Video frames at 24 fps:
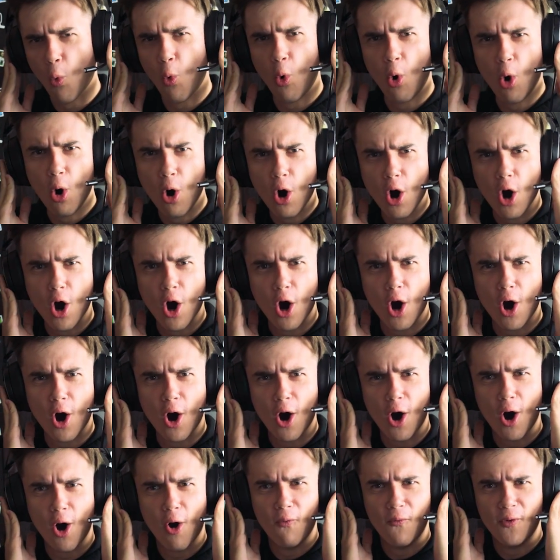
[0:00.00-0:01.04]

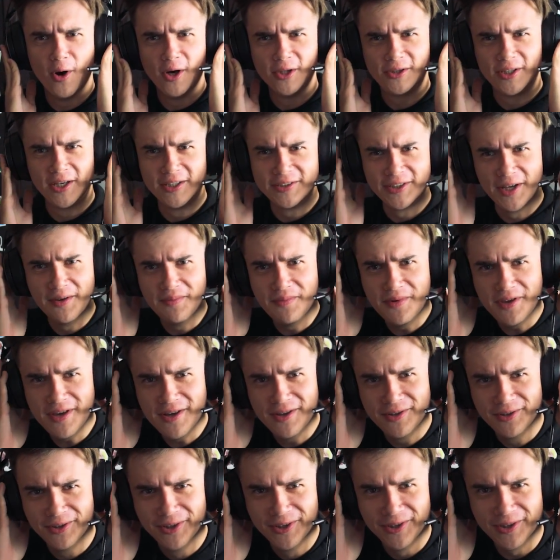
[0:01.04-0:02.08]
О, вот это
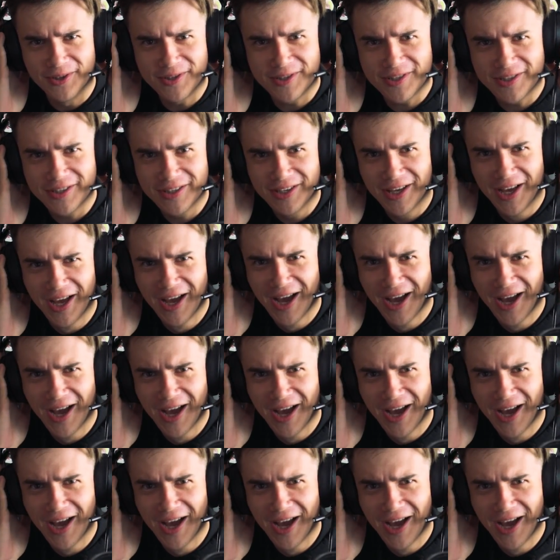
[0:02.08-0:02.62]
минус!